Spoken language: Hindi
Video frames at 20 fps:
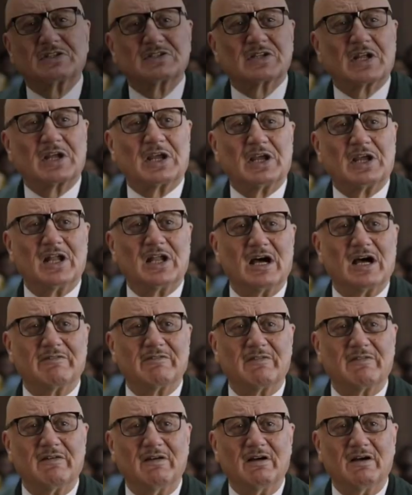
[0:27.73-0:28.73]
टीजर रिलीज हो
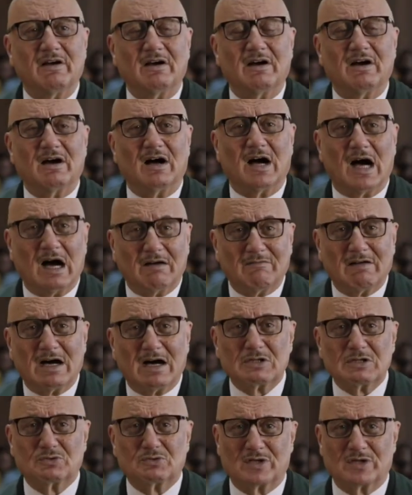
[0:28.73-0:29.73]
चुका है जिसके अंदर
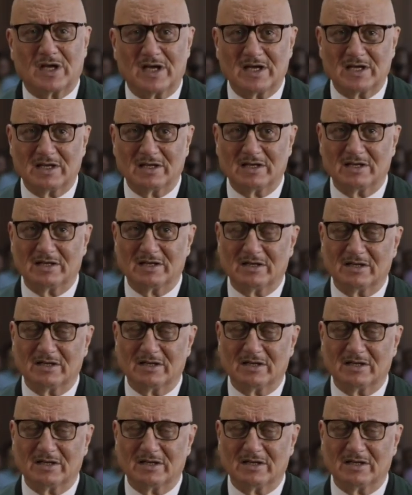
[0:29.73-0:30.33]
हमें अनुपम शुभम खेर